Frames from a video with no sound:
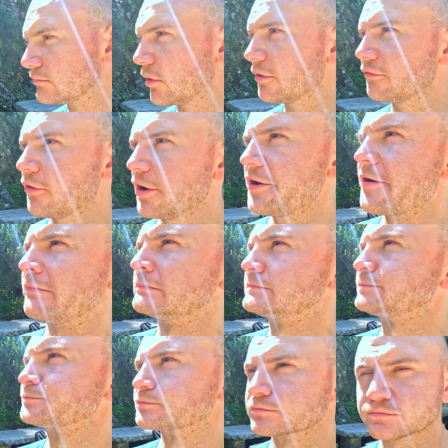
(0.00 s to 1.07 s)
Moin Freunde,
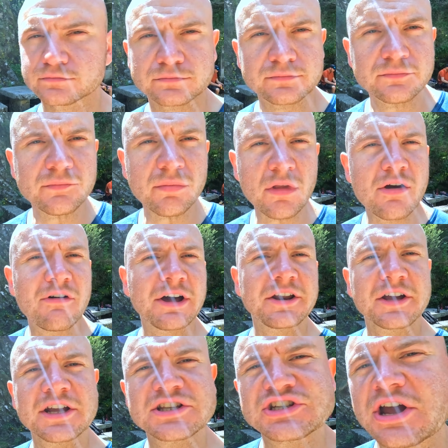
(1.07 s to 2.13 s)

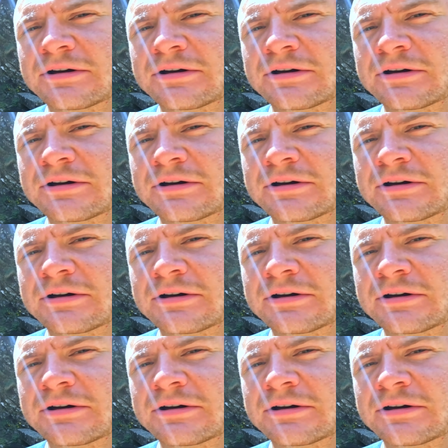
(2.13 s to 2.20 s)
weiter geht's